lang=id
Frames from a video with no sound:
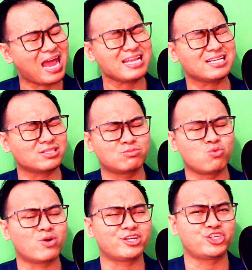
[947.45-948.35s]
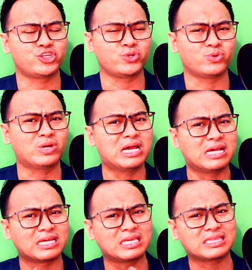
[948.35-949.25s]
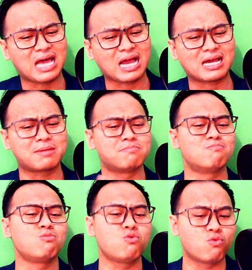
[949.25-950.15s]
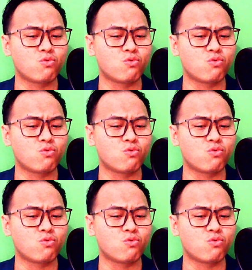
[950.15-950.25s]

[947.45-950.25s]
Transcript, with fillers: hanya sebuah isu kita akan move